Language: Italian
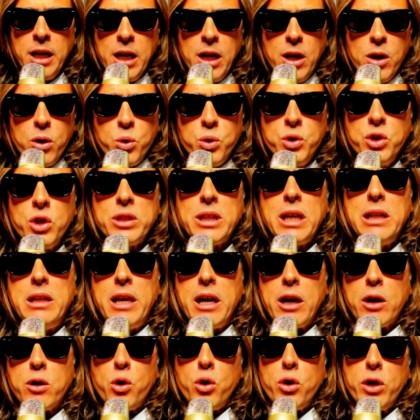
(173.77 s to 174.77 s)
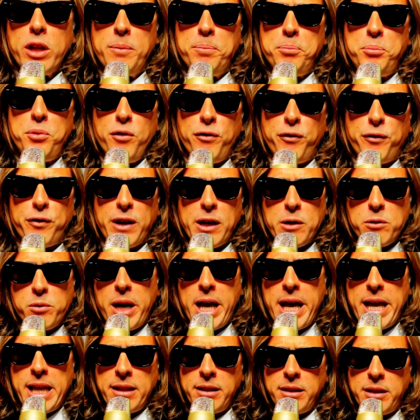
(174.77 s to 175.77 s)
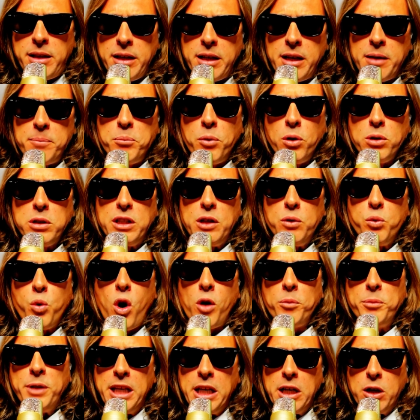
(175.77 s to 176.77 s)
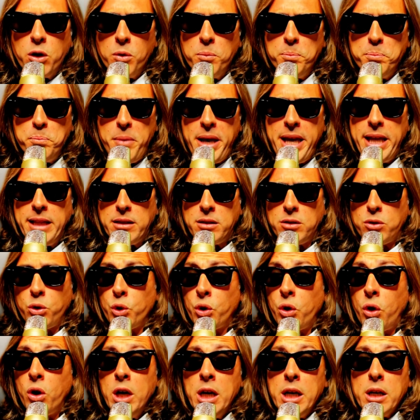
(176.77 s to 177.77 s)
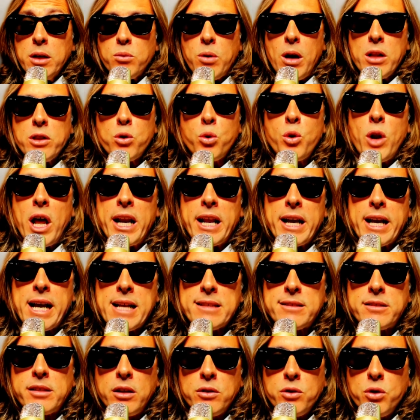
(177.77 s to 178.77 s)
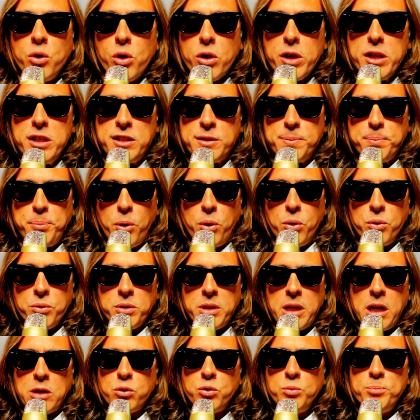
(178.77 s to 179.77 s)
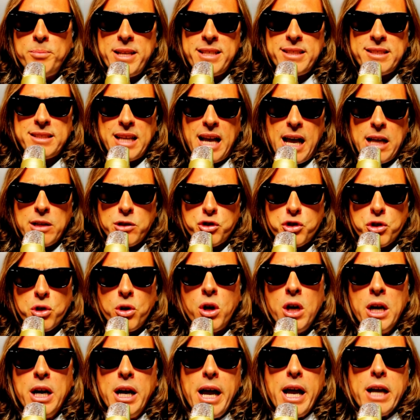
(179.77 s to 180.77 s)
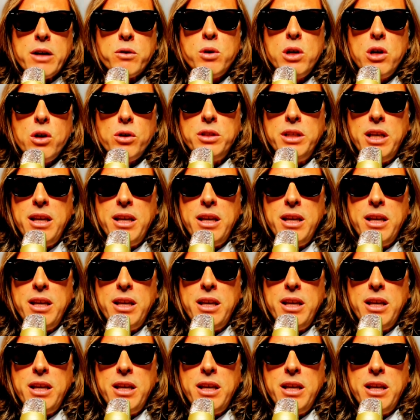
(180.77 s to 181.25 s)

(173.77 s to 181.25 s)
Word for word: Uno degli errori più frequenti che molti uomini commettono quando una ragazza non risponde ad un messaggio è quello di